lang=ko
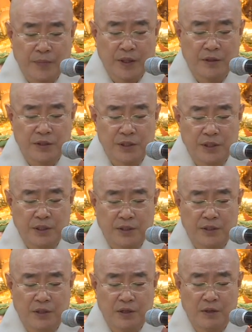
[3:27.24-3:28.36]
이것이
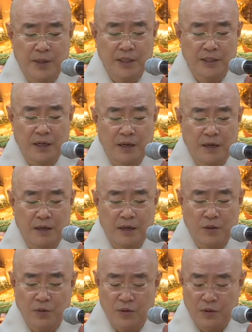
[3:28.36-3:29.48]

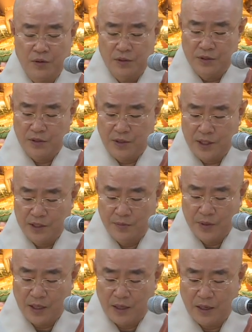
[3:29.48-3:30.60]
열반이다라고
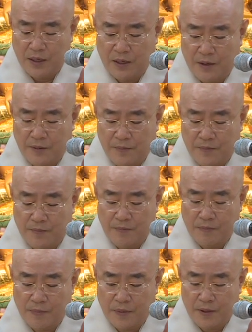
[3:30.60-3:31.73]
설하십니다.
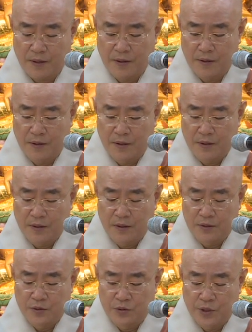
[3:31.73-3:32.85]
음.
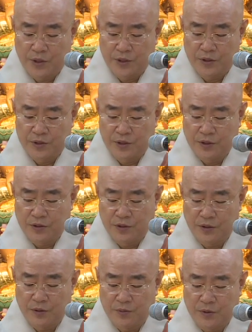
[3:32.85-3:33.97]
죄를 짓는
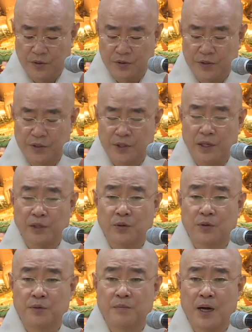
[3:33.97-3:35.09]
거는 뭐 이제
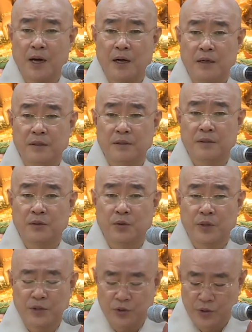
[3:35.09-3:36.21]
살도 음망을
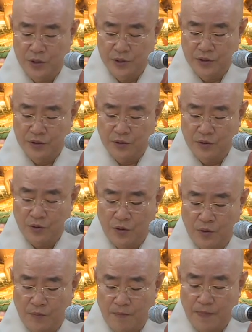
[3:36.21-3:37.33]
통해서 죄를 짓는 거고